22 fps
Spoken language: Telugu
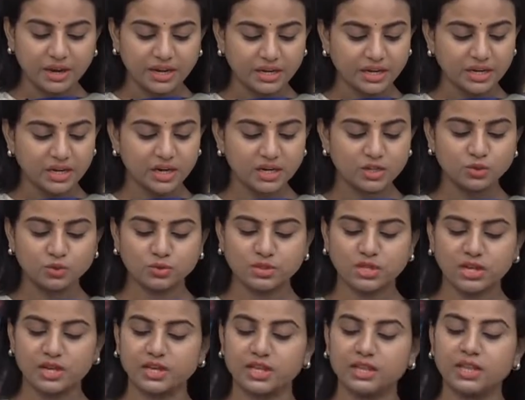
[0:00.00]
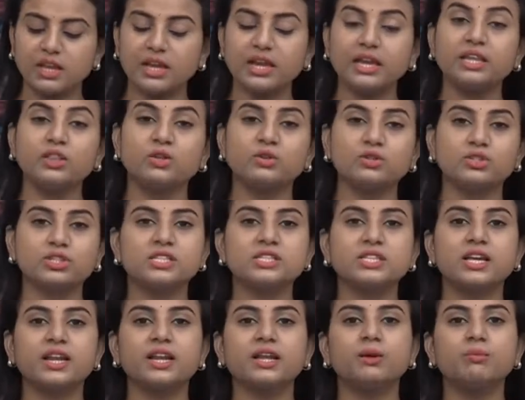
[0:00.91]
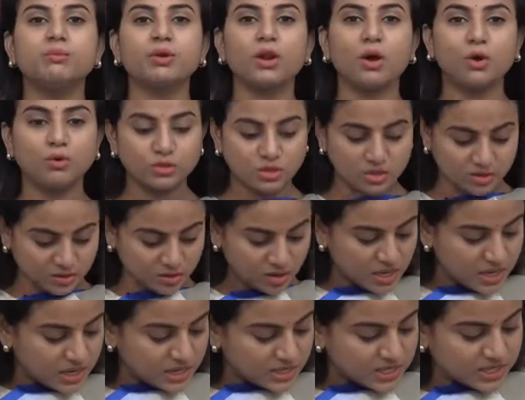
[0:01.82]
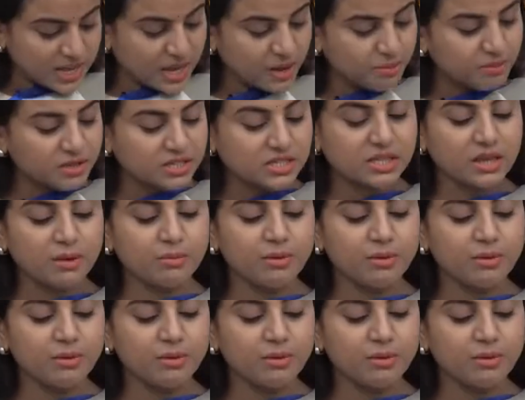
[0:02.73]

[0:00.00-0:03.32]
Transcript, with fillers: మెటీరియల్ చూసారు కదా ఇది వచ్చేసరికి బ్లౌజ్ సేమ్ ఇస్తే